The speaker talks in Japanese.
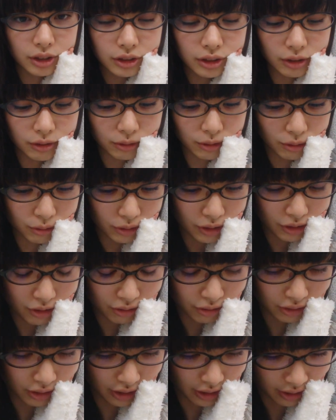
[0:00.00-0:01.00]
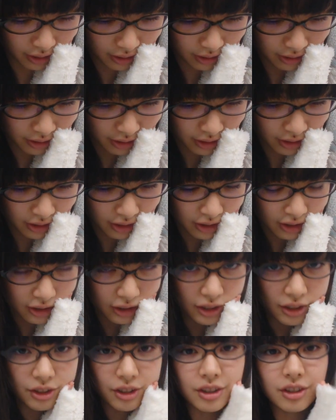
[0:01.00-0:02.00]
出たのが嬉しくて、
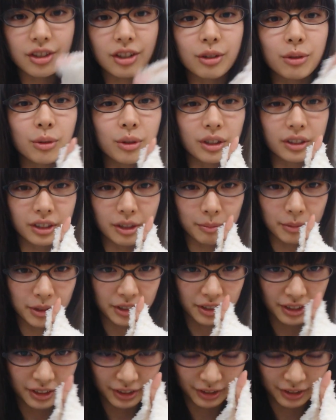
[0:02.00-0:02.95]
1日1個買ってま